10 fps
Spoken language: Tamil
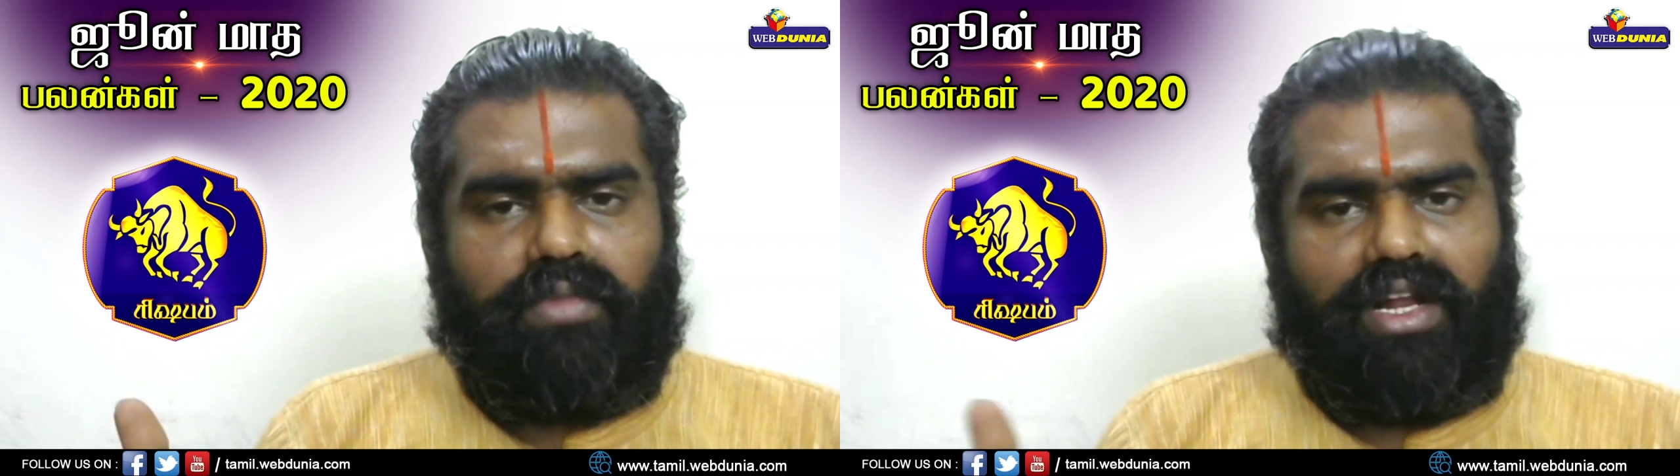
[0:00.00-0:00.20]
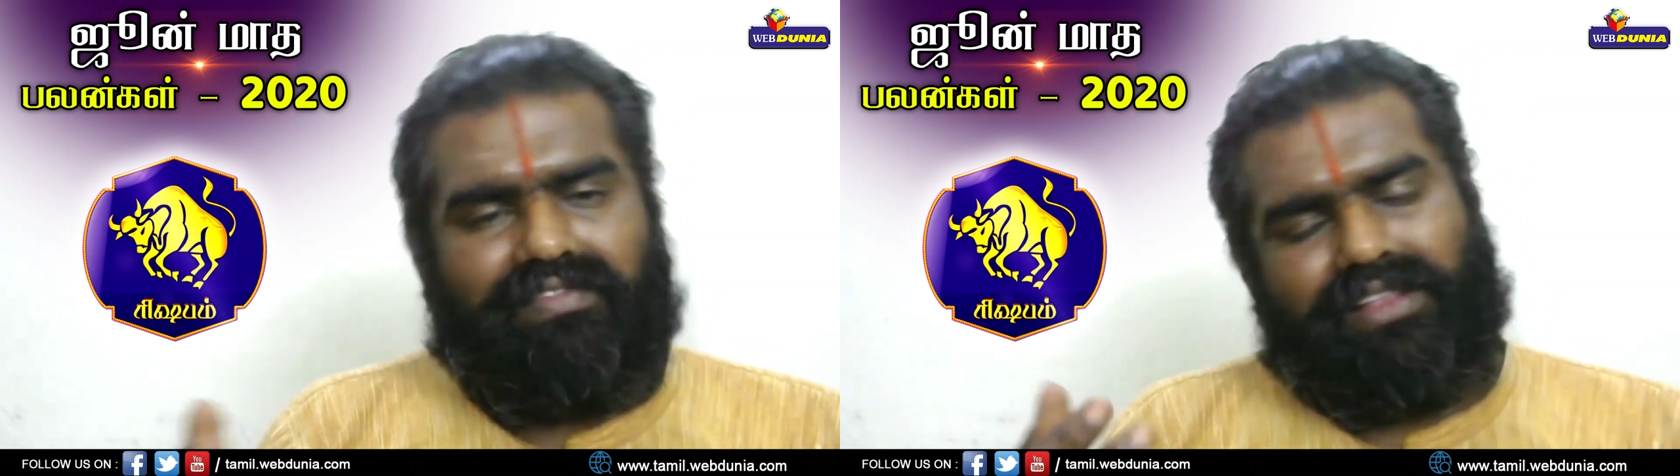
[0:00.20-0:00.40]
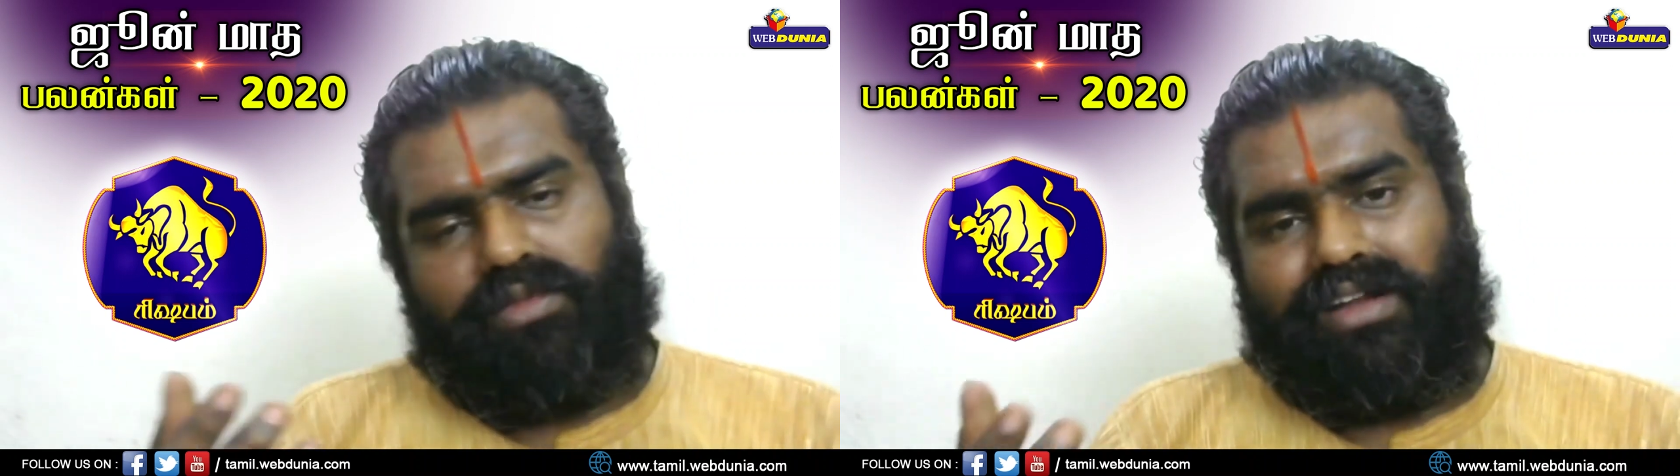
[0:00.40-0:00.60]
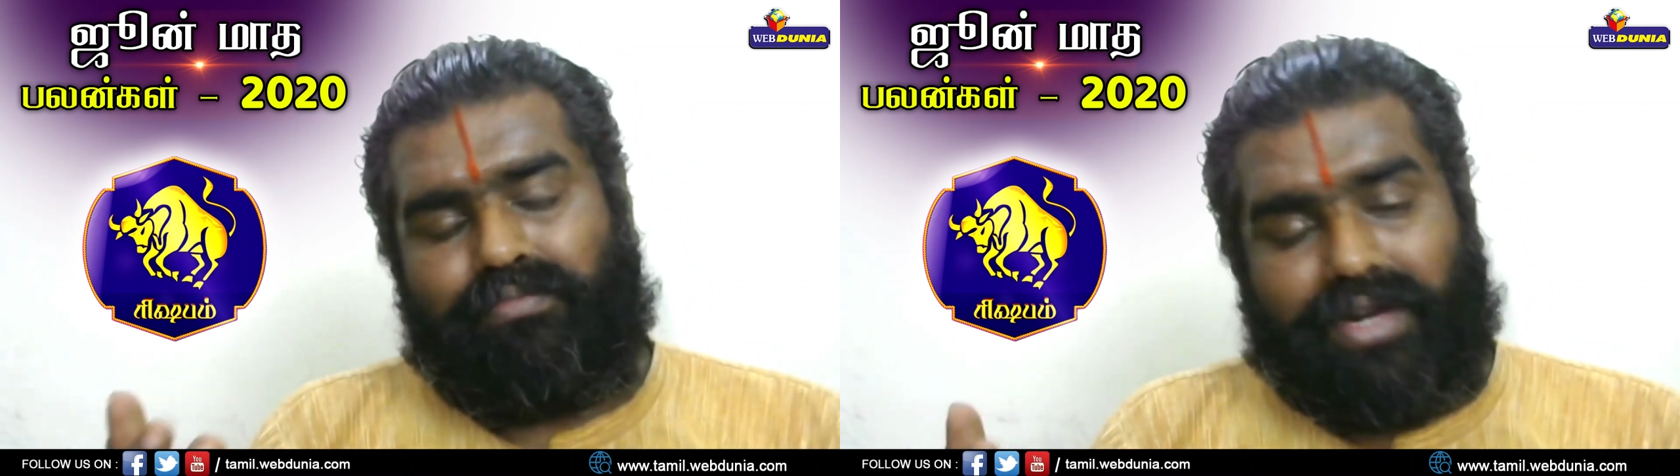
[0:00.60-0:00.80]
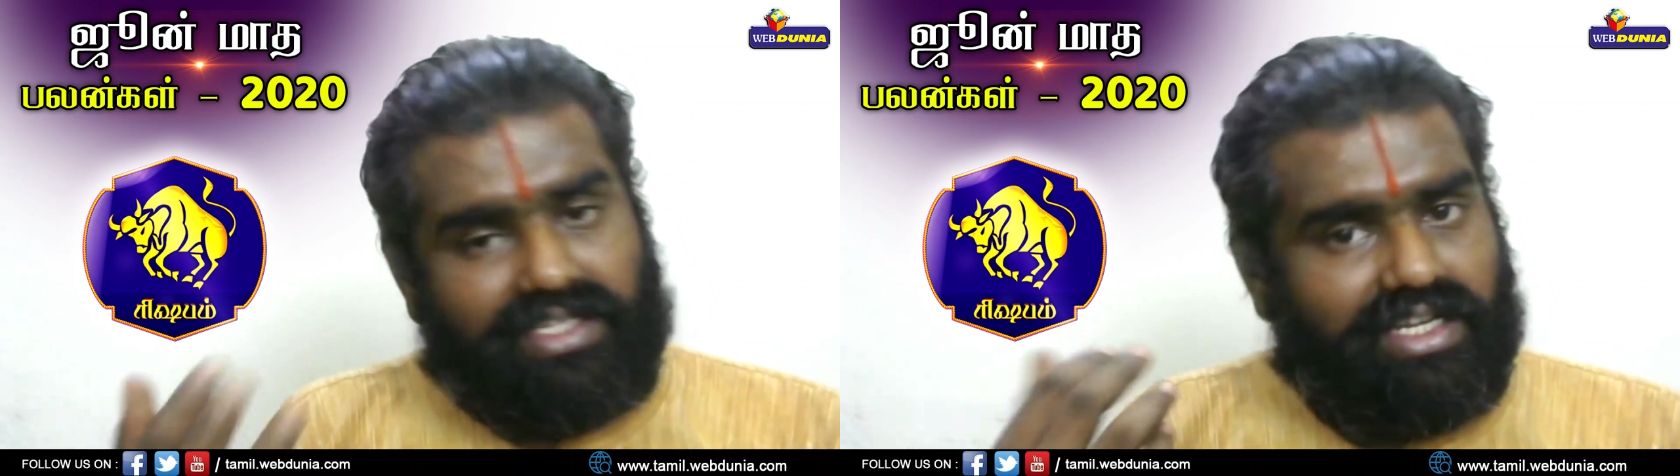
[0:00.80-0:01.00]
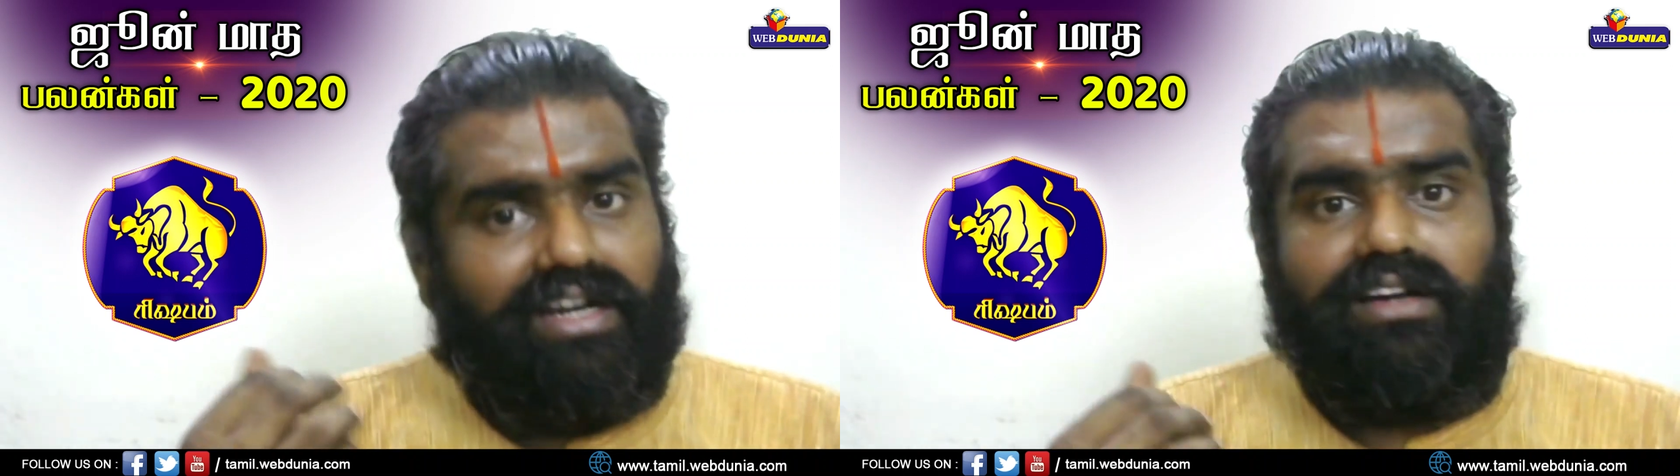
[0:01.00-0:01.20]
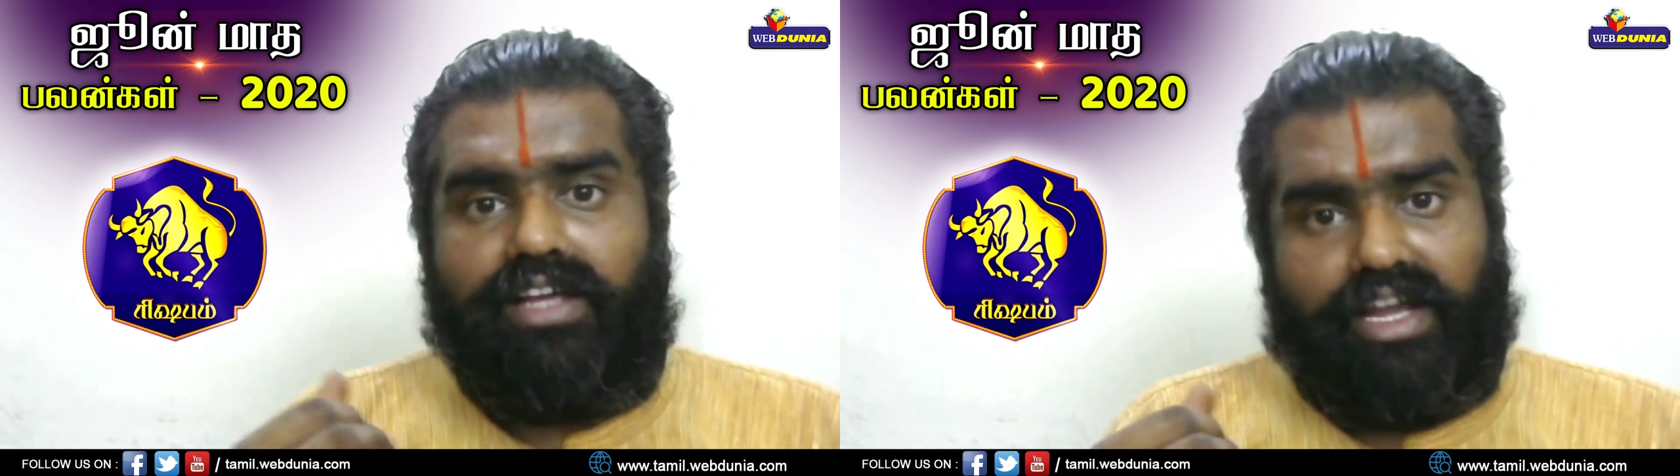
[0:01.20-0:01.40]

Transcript: பலவிதமான பிரச்சனைகள்